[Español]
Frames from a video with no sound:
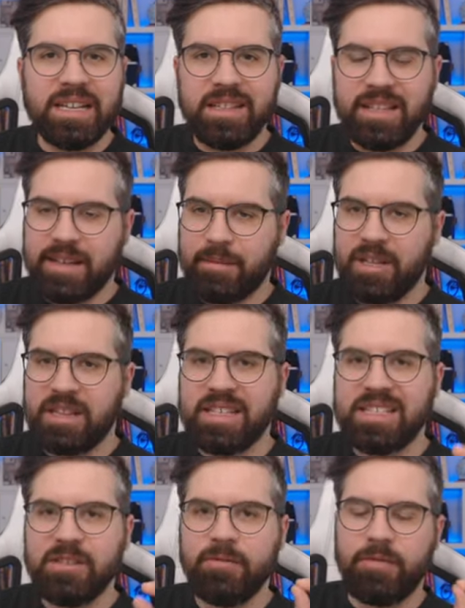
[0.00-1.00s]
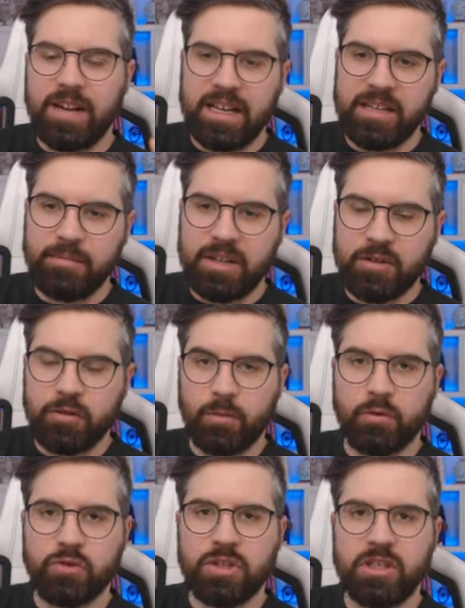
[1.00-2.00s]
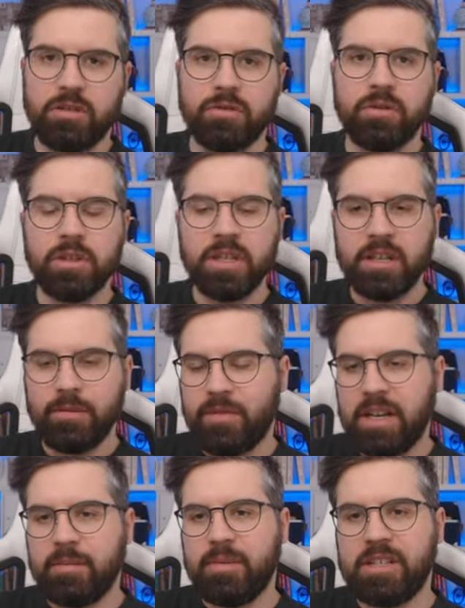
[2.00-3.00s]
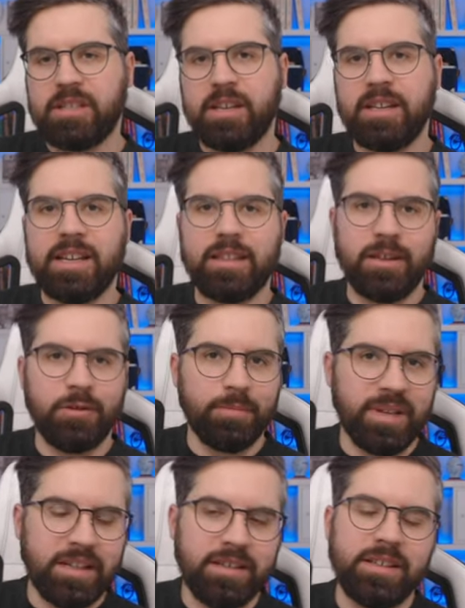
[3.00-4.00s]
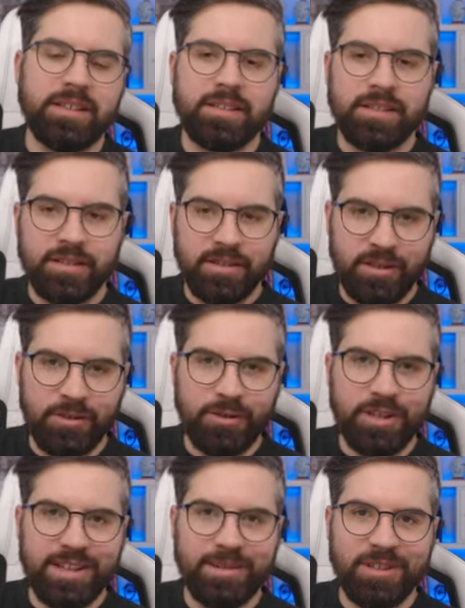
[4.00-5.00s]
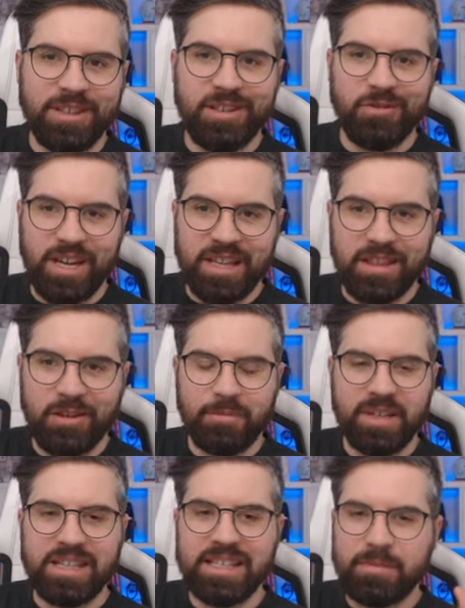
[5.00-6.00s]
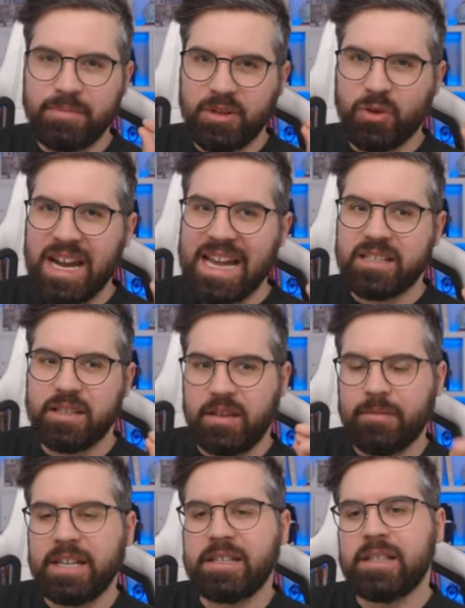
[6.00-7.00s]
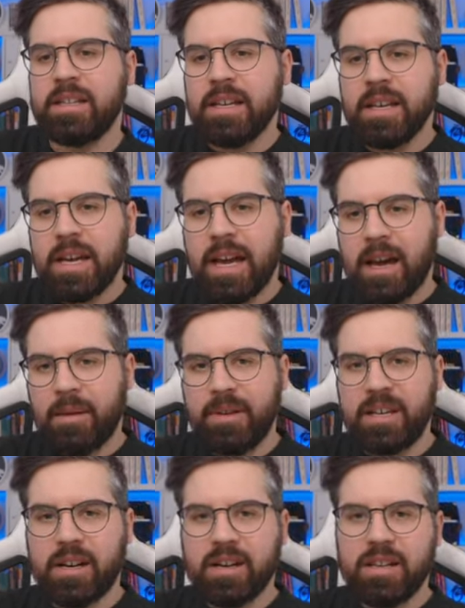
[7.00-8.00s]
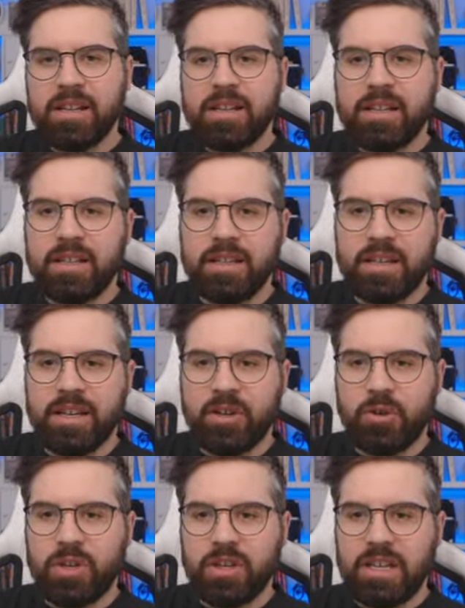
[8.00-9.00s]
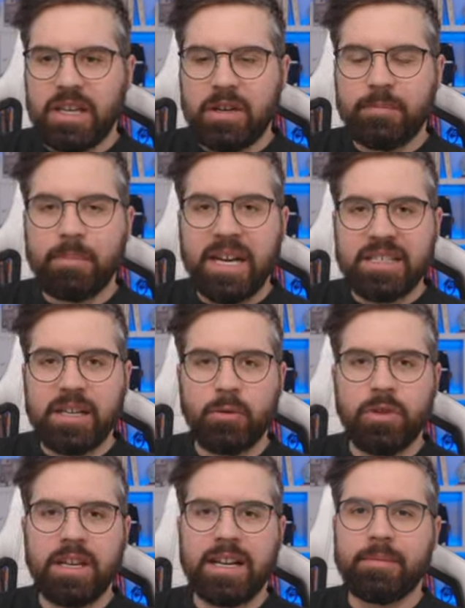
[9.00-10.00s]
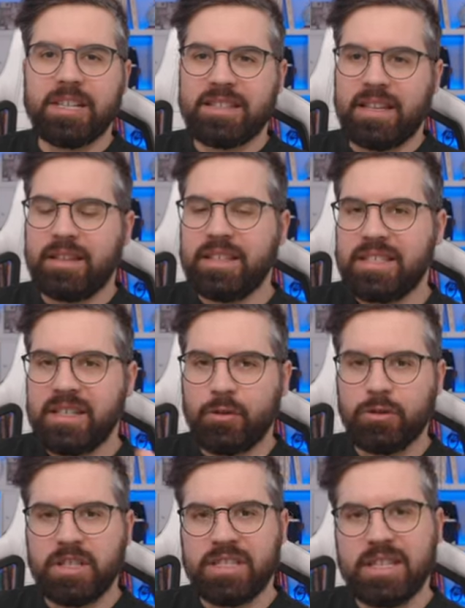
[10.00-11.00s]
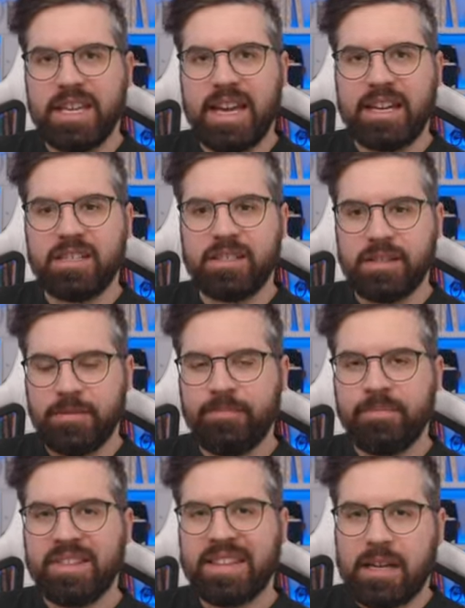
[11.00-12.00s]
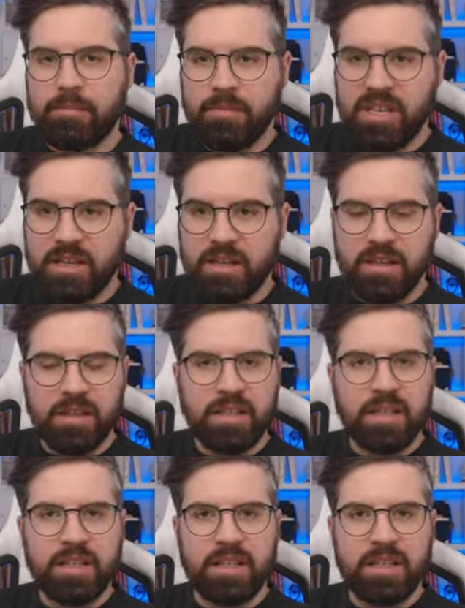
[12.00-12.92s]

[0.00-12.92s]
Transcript: Y prácticamente es infalible, como os digo. Infalible sería cero pérdidas. Y lógicamente no hay cero pérdidas, pero casi, ¿eh? Vais a ver y creo que vais a alucinar bastante y si lo testeáis también.